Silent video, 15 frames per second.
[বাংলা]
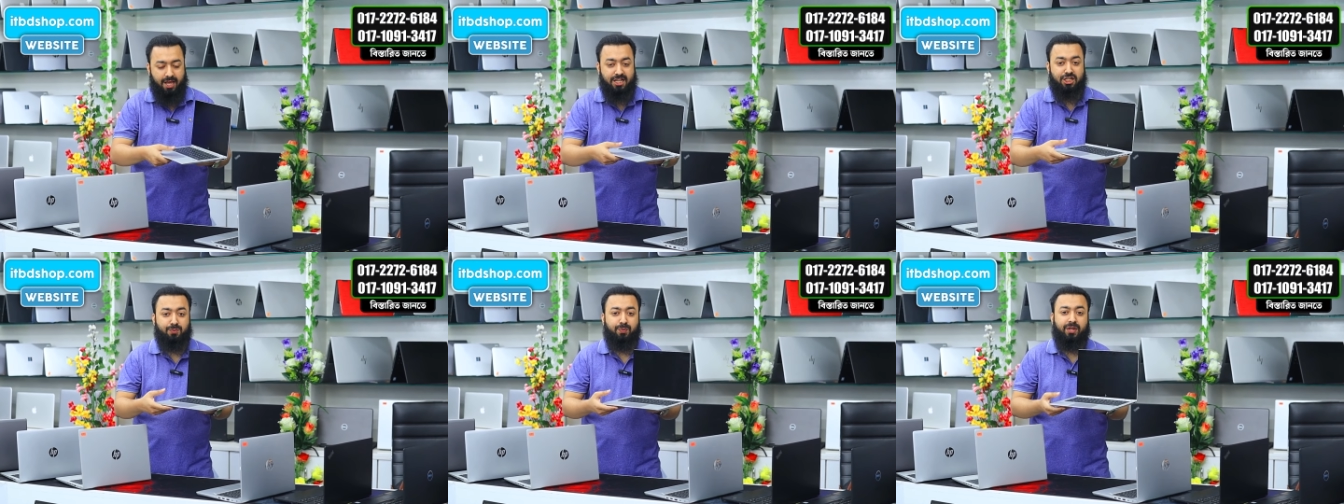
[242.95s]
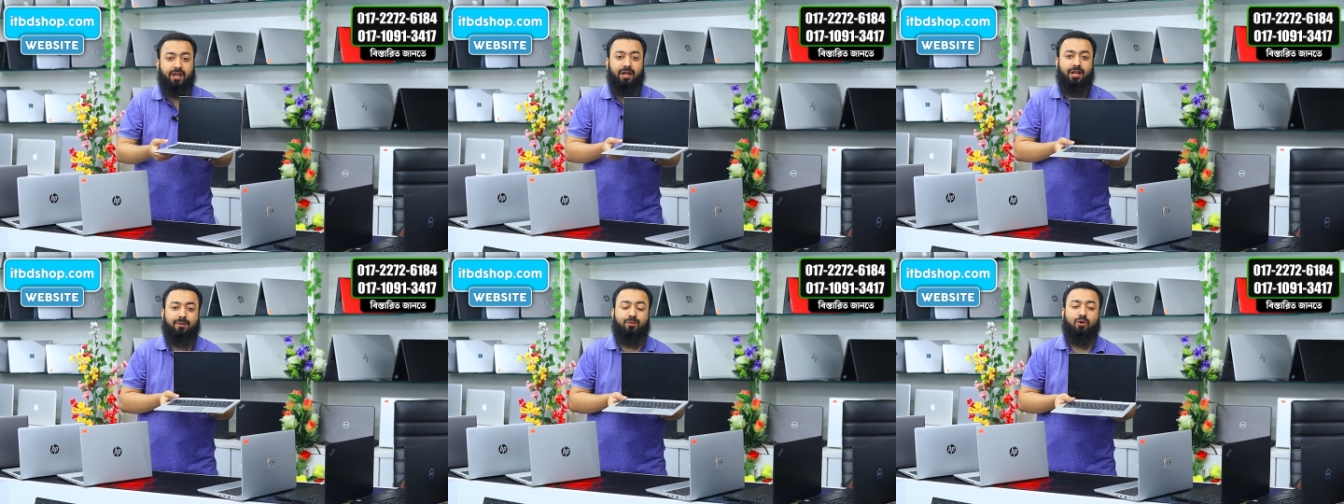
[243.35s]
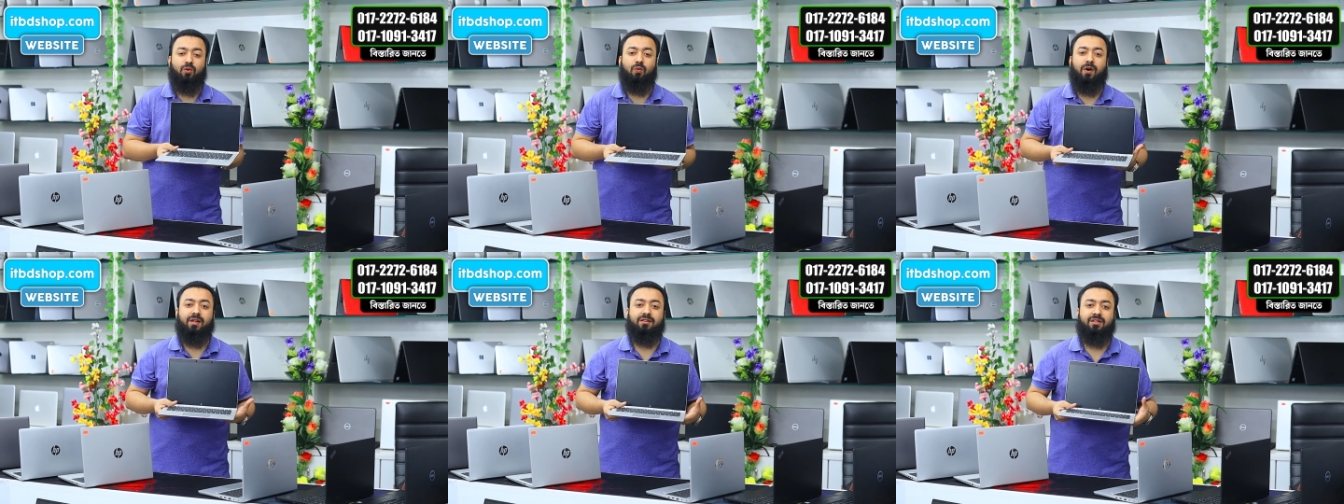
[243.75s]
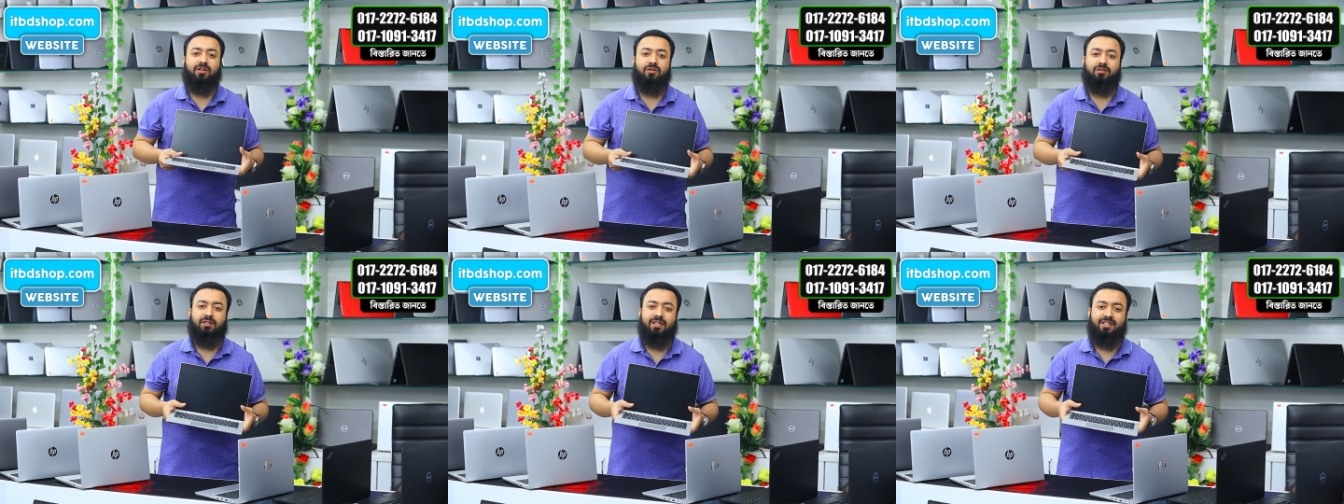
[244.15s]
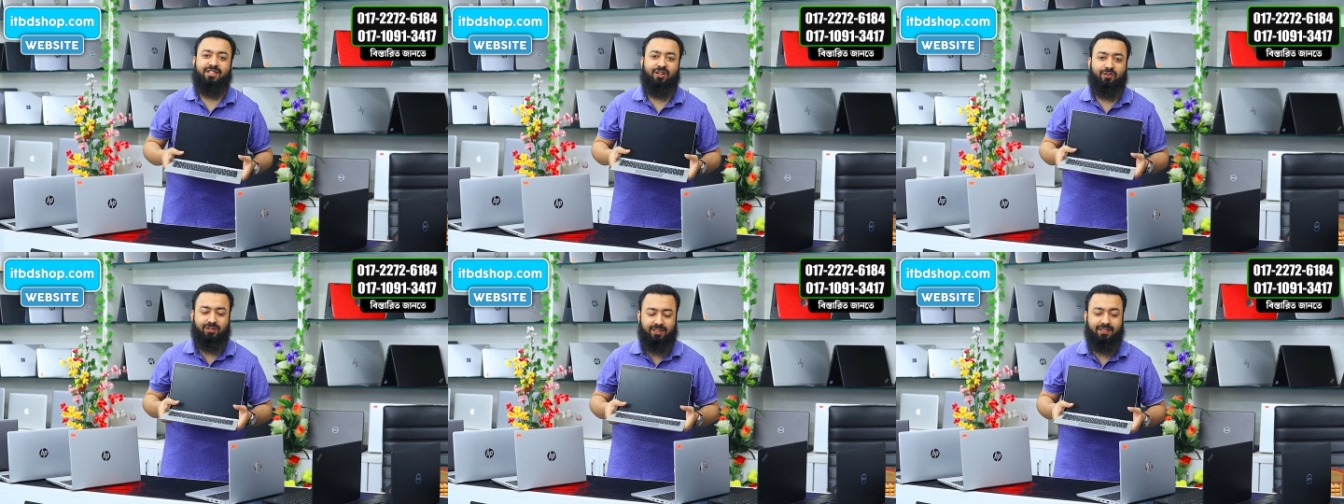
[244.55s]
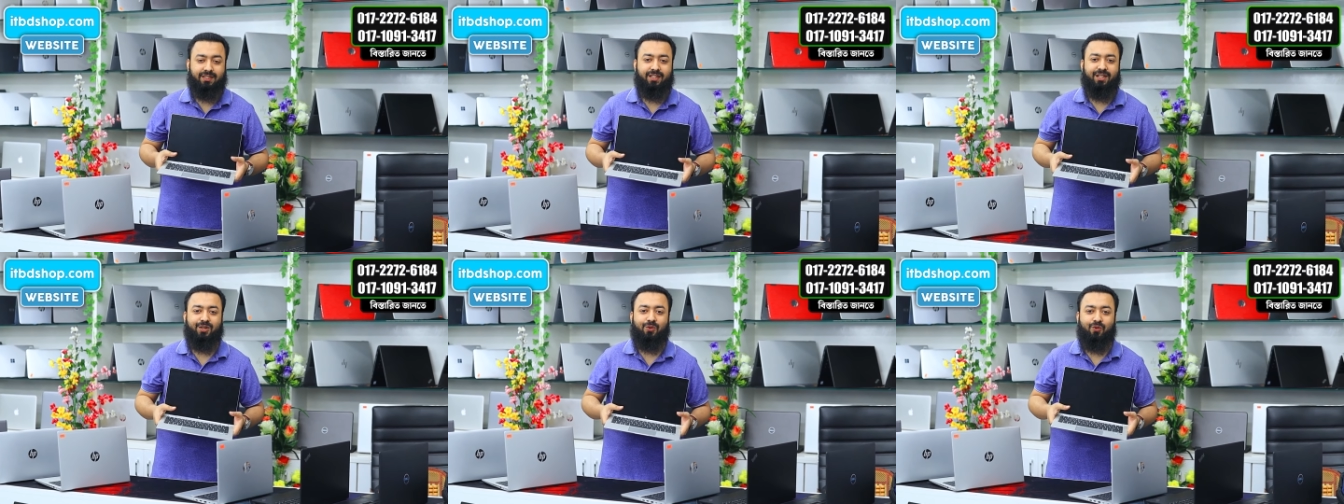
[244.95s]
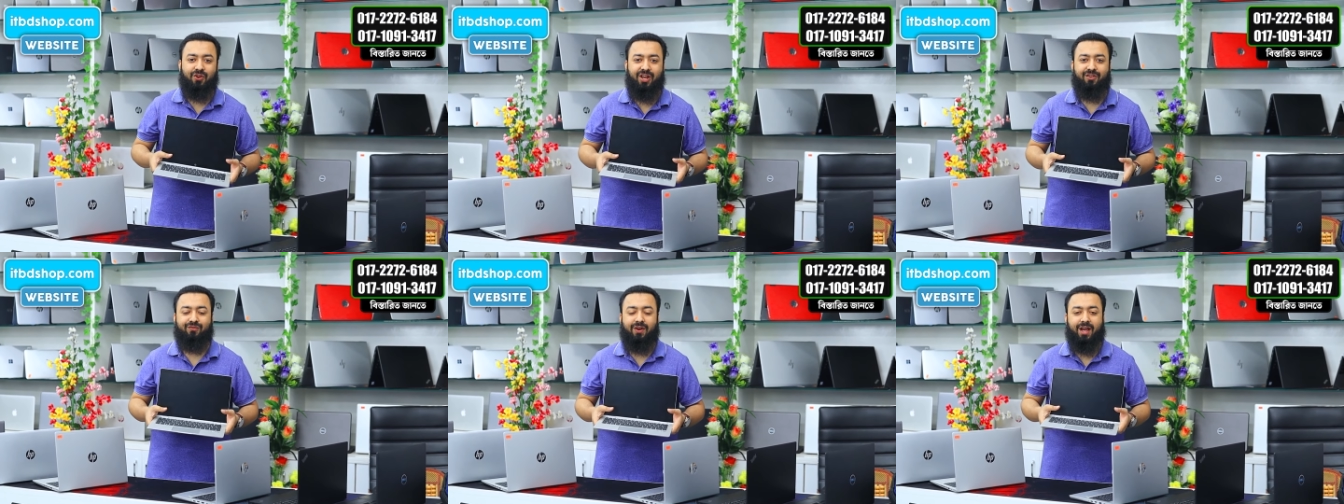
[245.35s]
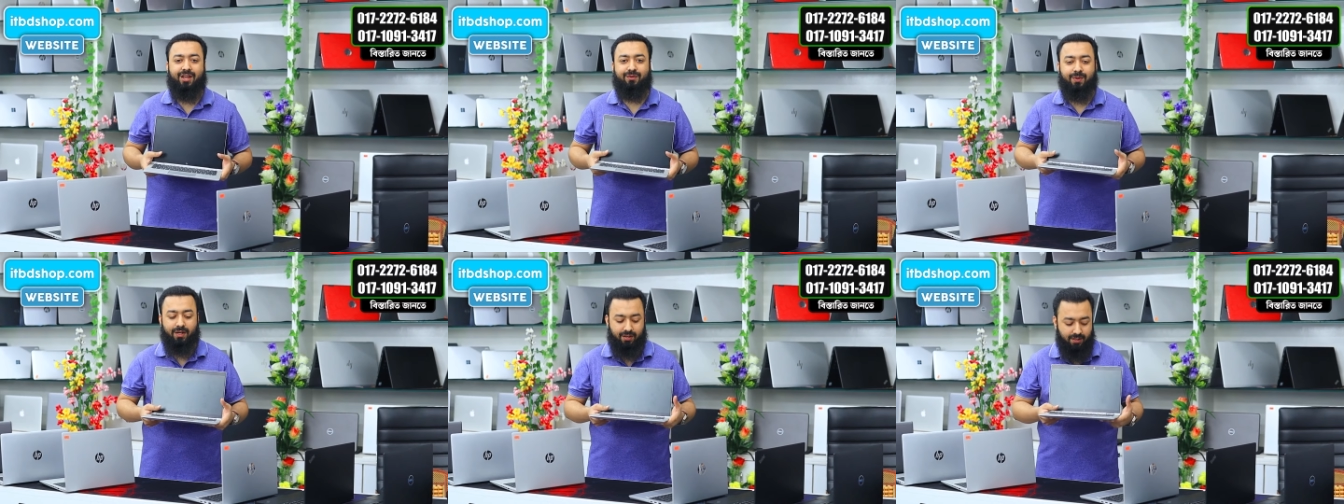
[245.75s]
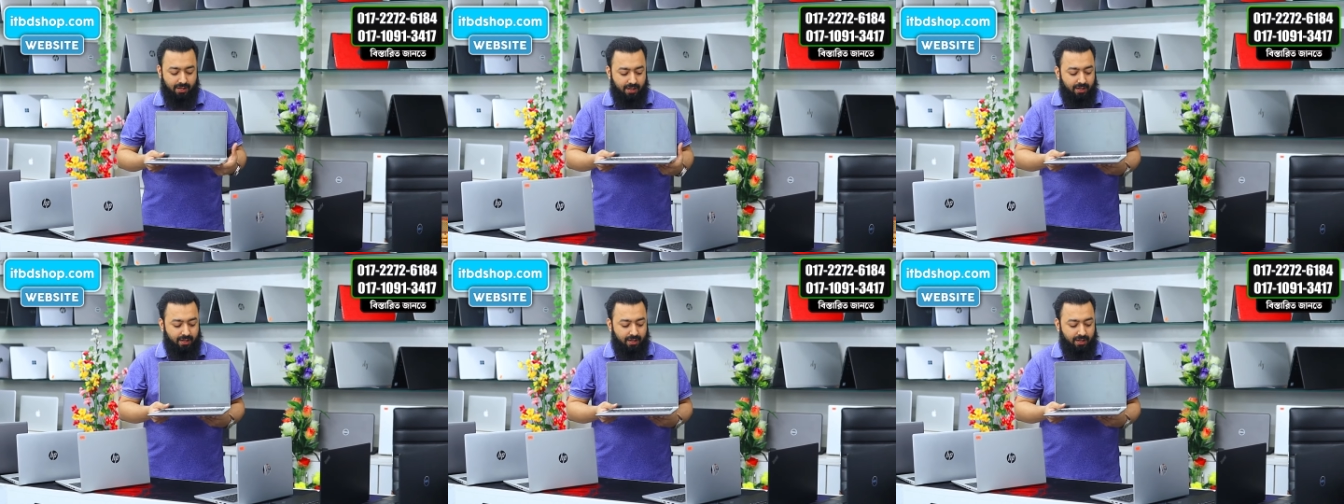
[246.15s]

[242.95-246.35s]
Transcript: এইচপি এলিট বুক ওয়ান জিরো থ্রি জিরো জি থ্রি কোরআই ফাইভের